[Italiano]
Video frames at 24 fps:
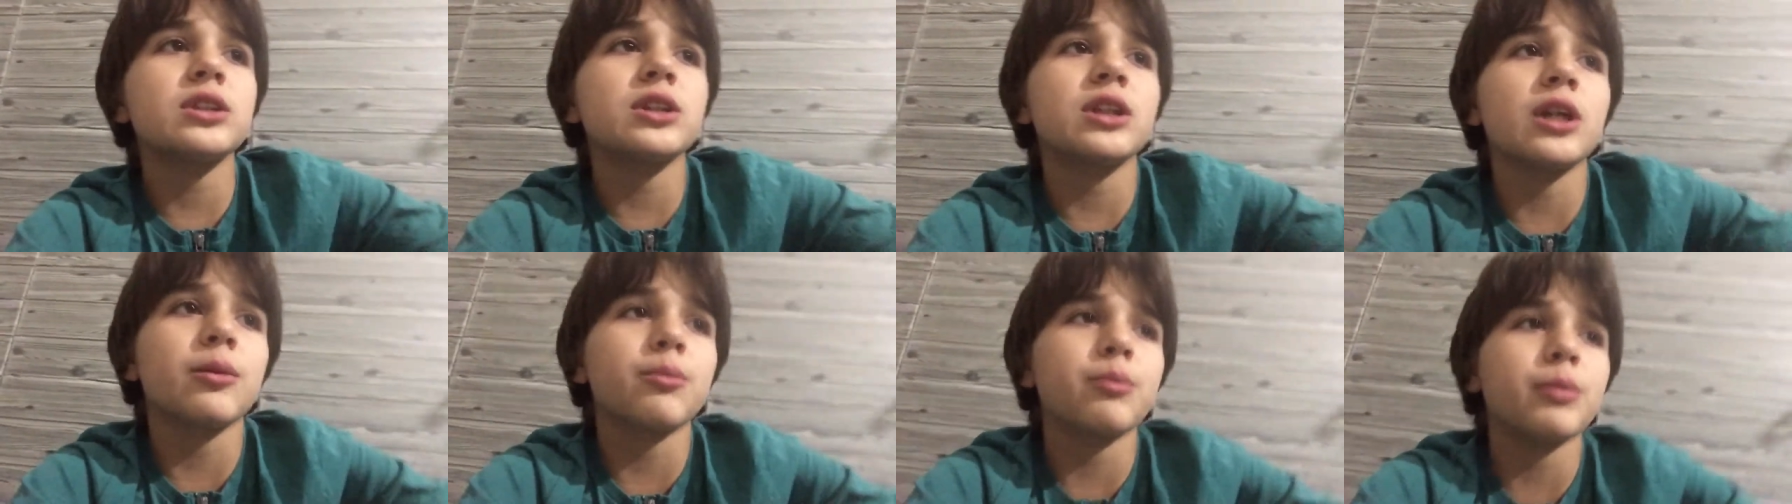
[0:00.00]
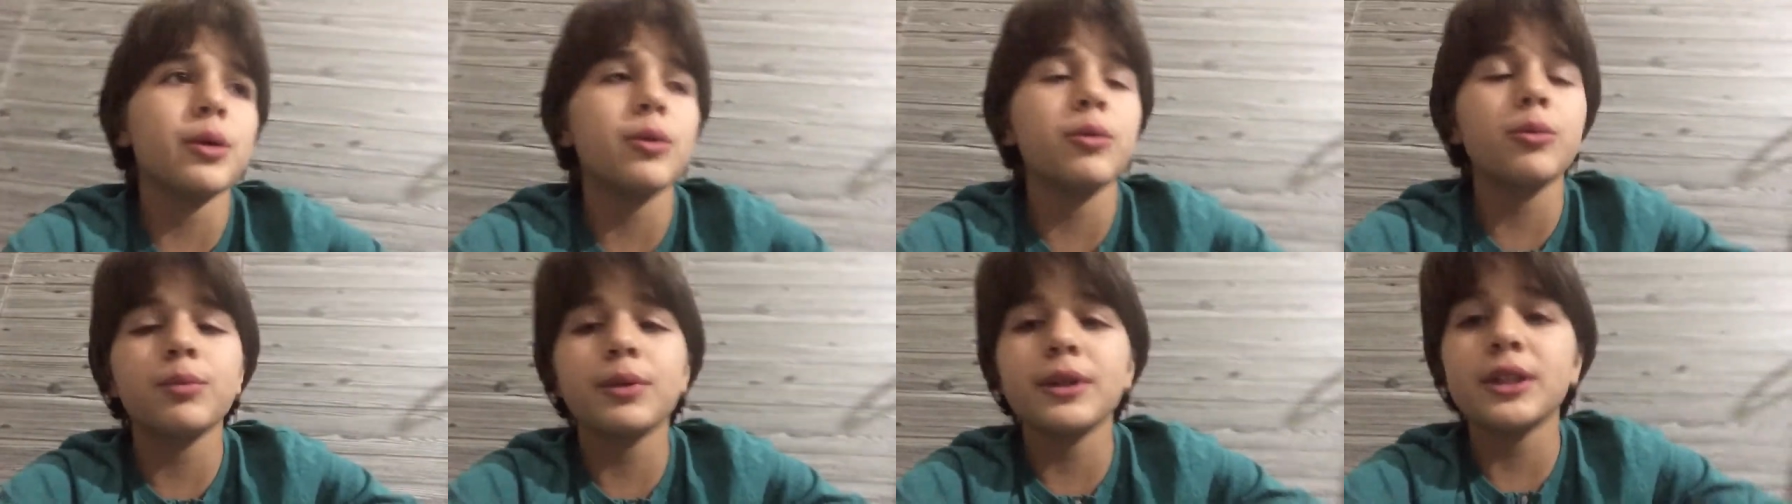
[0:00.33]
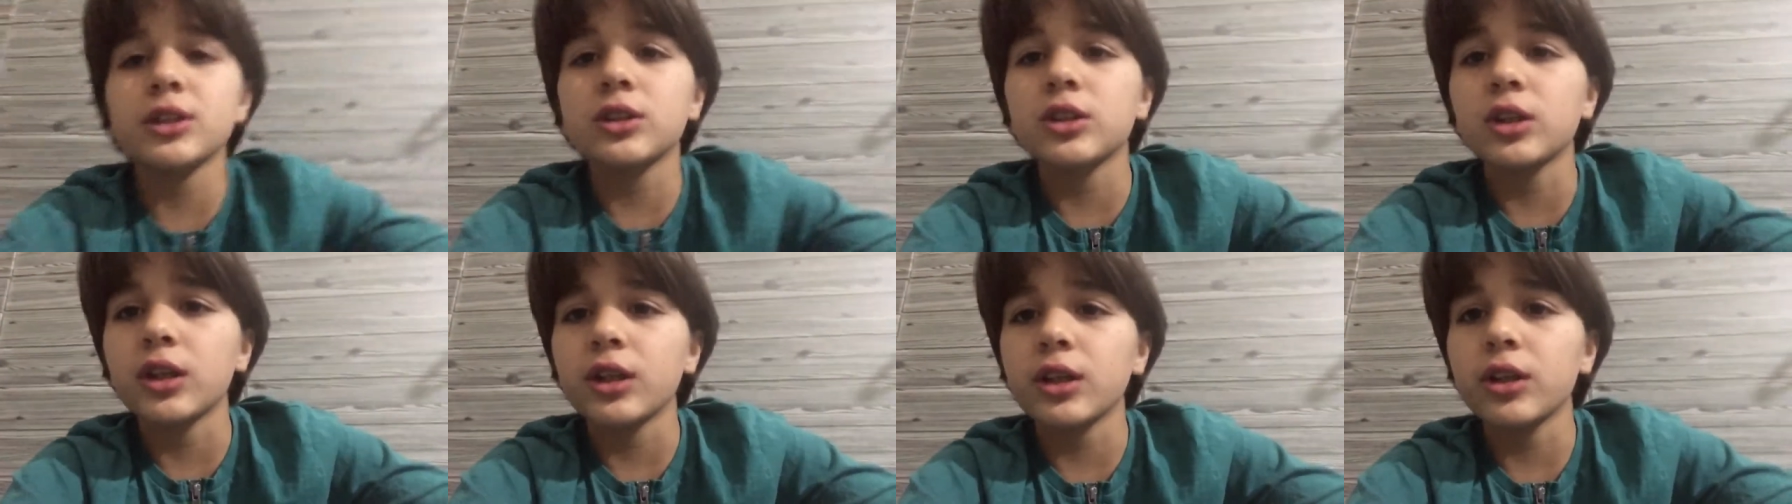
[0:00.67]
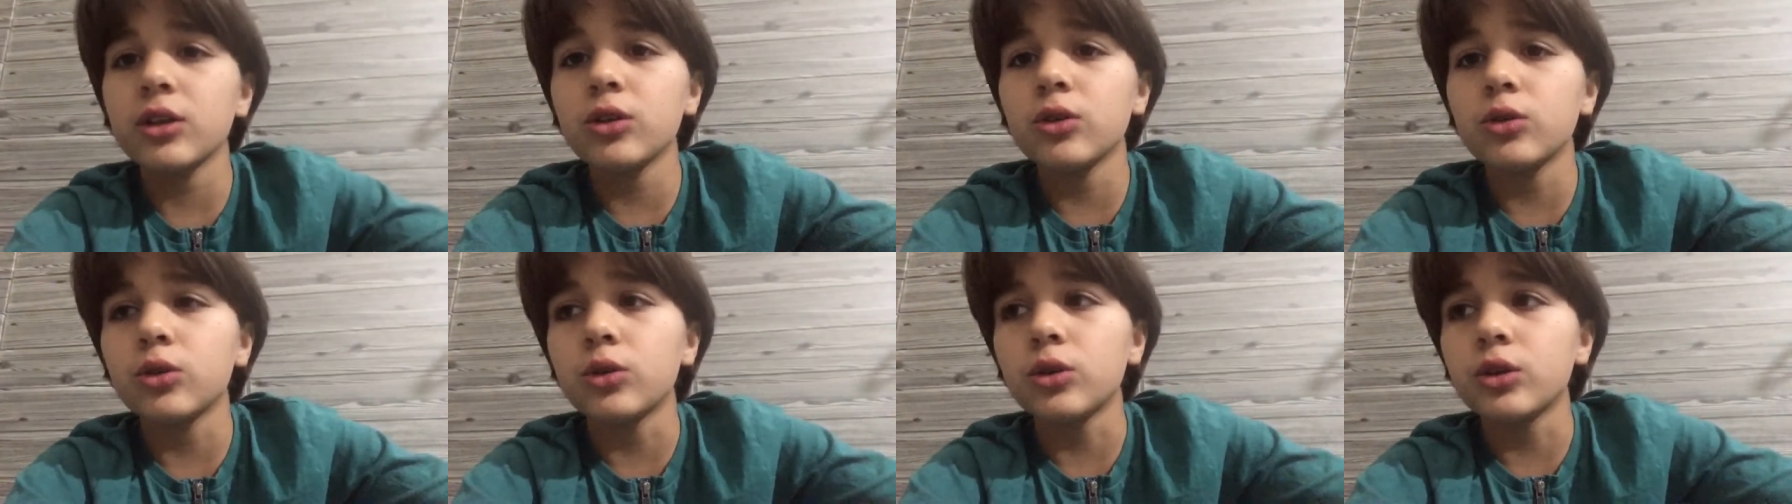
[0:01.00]
abbiamo perso i
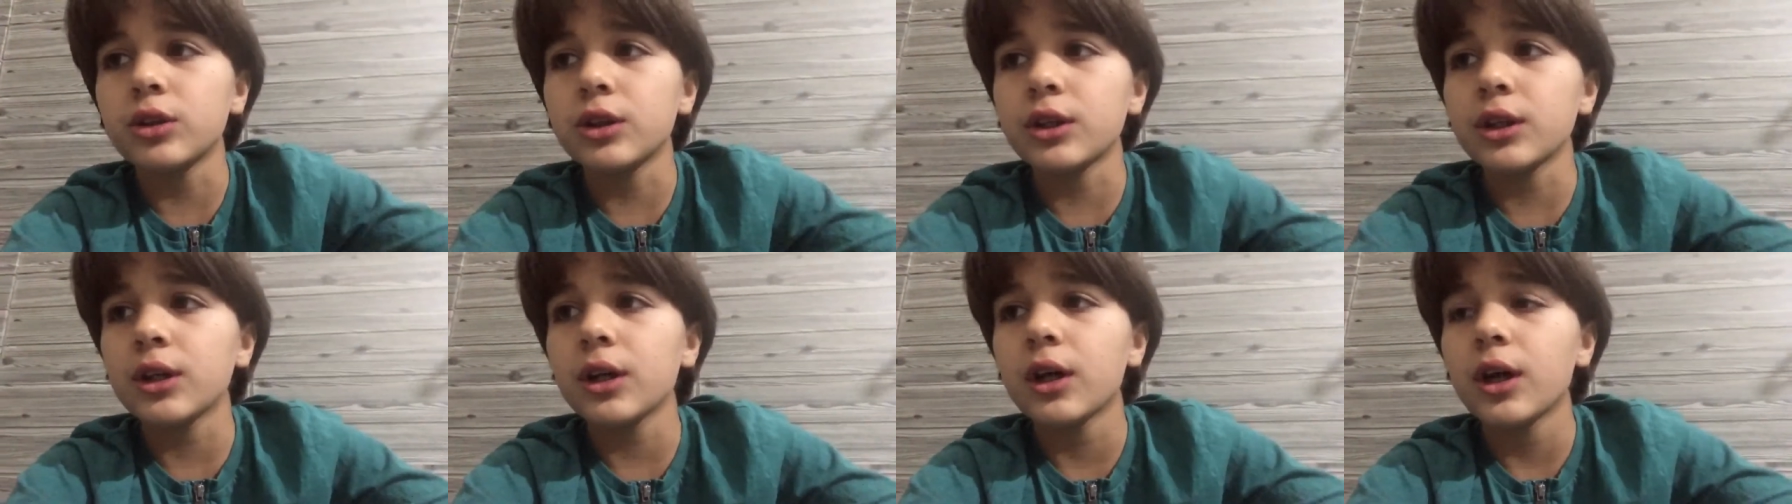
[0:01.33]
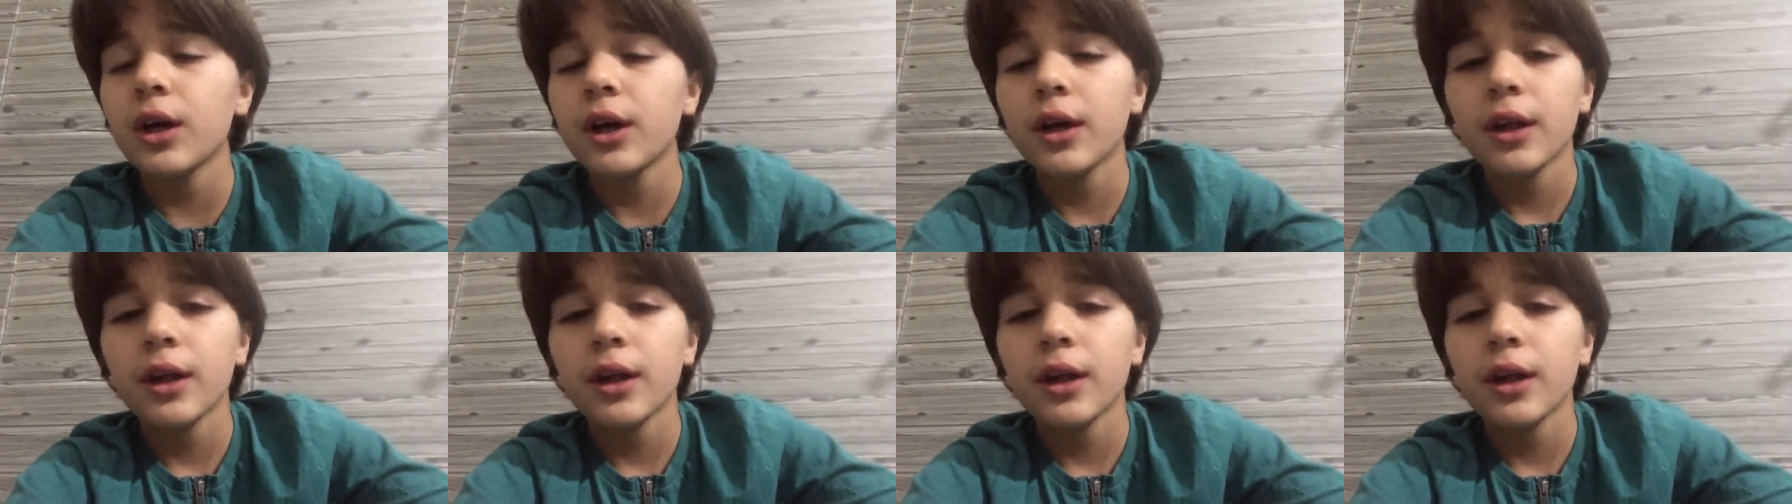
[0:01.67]
rigori